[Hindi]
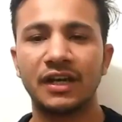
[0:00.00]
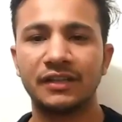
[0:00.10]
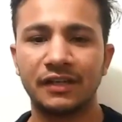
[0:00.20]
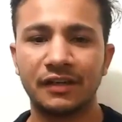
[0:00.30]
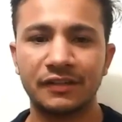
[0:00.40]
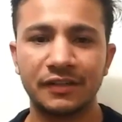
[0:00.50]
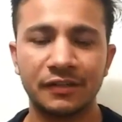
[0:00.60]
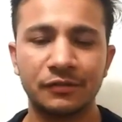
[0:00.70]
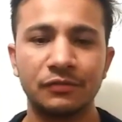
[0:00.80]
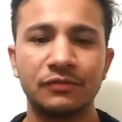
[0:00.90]
उनकी हत्या
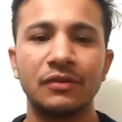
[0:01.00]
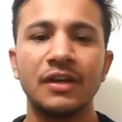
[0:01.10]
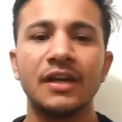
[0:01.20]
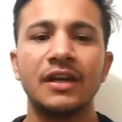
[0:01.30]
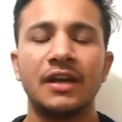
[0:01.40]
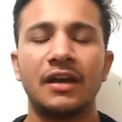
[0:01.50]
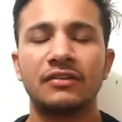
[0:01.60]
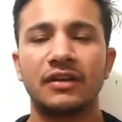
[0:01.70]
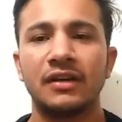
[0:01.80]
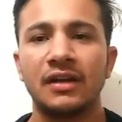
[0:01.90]
कर दी गई दोस्तों
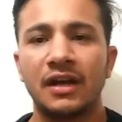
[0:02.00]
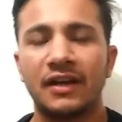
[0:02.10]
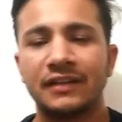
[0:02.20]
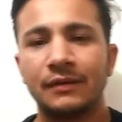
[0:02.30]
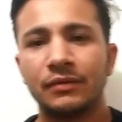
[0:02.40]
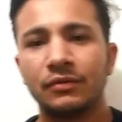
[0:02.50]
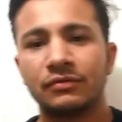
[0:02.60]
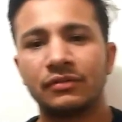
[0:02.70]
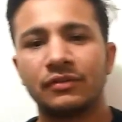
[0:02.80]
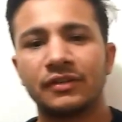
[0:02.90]
असल
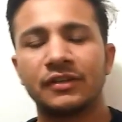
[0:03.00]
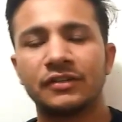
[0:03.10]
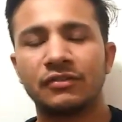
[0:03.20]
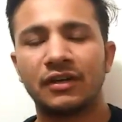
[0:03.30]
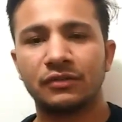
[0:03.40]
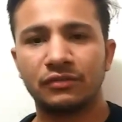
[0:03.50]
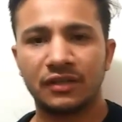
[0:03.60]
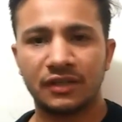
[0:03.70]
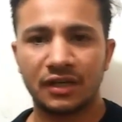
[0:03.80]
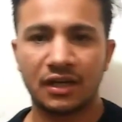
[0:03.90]
में दोस्तों ये जो
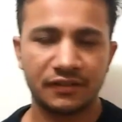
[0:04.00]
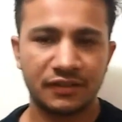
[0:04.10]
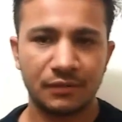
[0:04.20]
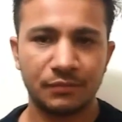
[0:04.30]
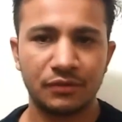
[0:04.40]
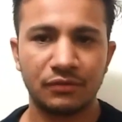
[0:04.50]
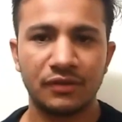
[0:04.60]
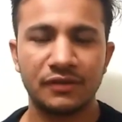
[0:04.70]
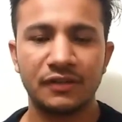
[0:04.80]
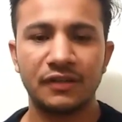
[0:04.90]
आंदोलन था खालिस्तान
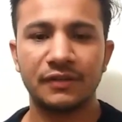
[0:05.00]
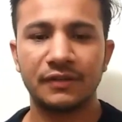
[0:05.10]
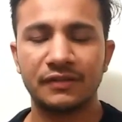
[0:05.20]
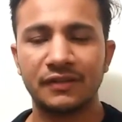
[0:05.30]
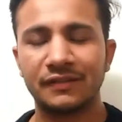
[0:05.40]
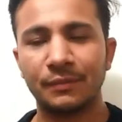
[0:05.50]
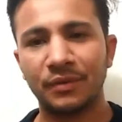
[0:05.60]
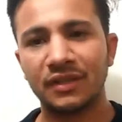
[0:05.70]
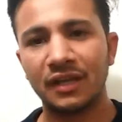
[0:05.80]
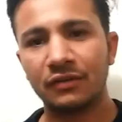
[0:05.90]
विद्रोह इसने
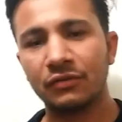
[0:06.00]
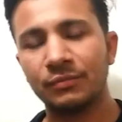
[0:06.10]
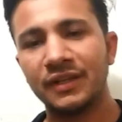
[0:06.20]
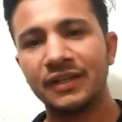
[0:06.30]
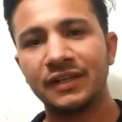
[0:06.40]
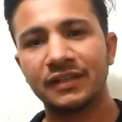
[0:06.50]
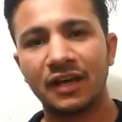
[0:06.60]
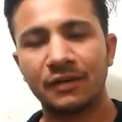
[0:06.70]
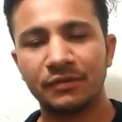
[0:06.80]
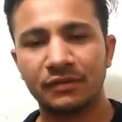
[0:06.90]
इसने सांप्रदायिक रूप ले
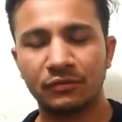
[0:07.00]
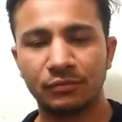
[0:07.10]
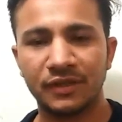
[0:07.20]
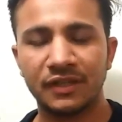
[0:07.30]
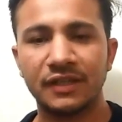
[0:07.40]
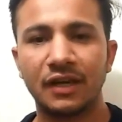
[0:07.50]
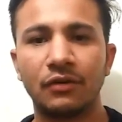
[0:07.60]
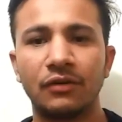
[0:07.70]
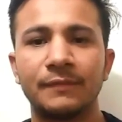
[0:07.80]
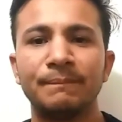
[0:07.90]
लिया धार्मिक रूप ले
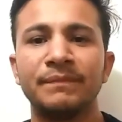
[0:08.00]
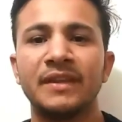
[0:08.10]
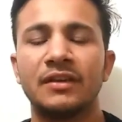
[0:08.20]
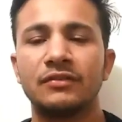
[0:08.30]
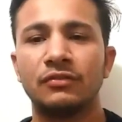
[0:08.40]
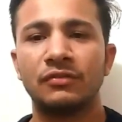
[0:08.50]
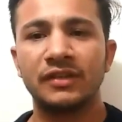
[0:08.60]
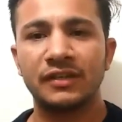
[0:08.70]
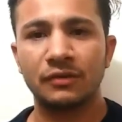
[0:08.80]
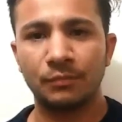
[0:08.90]
लिया और
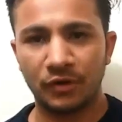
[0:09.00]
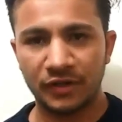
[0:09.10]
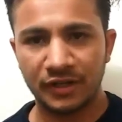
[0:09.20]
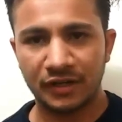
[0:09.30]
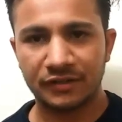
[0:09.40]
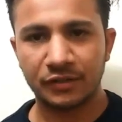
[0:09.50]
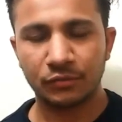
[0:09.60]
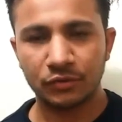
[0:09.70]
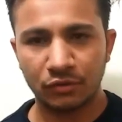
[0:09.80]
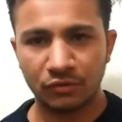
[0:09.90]
जो उनके जो बॉडी
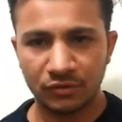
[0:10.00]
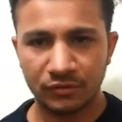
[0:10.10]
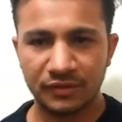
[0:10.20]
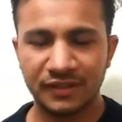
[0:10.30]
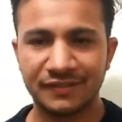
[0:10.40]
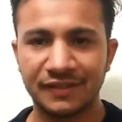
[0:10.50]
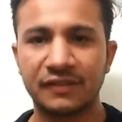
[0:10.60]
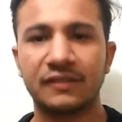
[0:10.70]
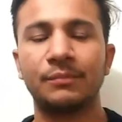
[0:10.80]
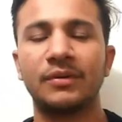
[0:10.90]
गार्ड थे वो दोनों
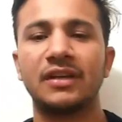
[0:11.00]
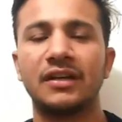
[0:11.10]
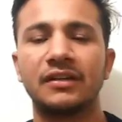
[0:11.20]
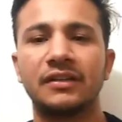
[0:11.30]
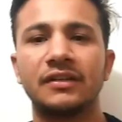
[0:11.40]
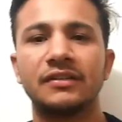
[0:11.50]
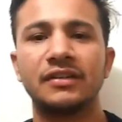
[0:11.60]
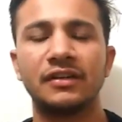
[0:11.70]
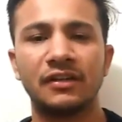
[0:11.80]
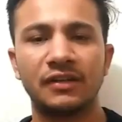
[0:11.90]
ही सिख संप्रदाय के
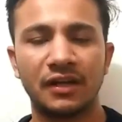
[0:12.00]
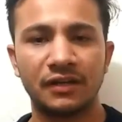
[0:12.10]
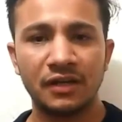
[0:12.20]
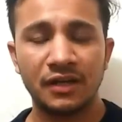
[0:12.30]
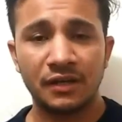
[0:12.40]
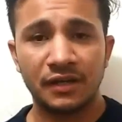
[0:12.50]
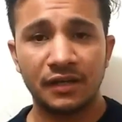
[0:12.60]
थे जिन्होंने ना